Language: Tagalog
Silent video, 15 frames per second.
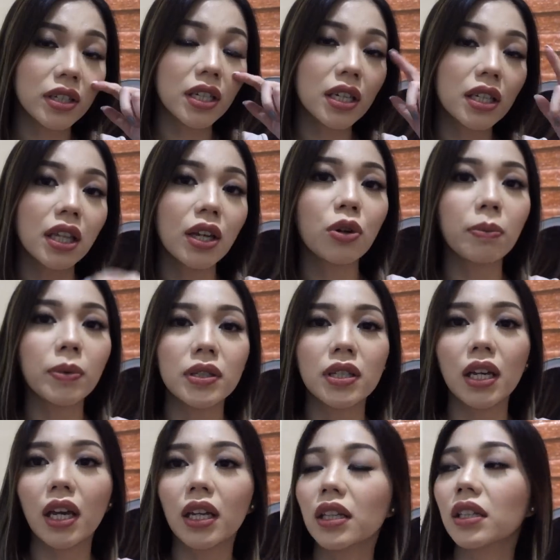Kasi inintay ko pa
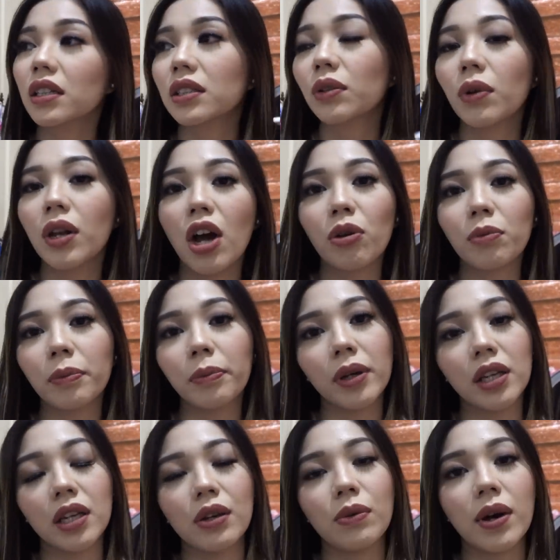si Kenneth kasi wala akong
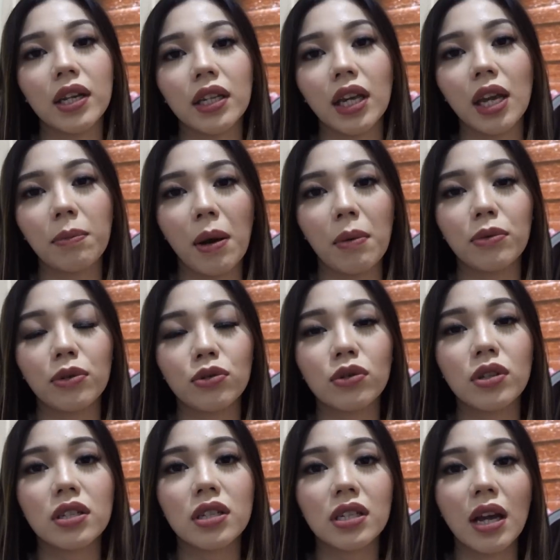mapag-iiwan kay Pablo. So,
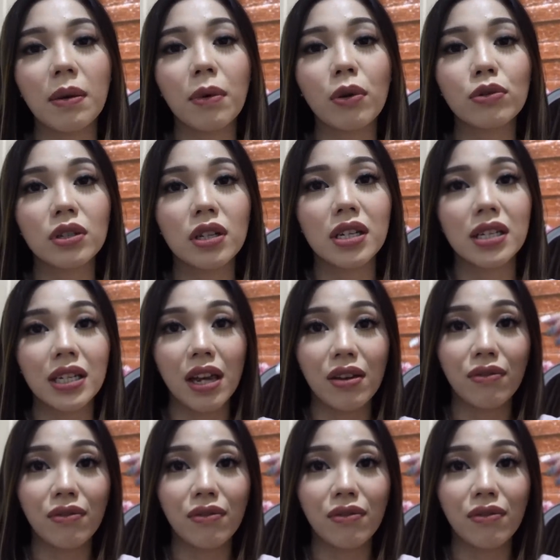isasama ko sila sa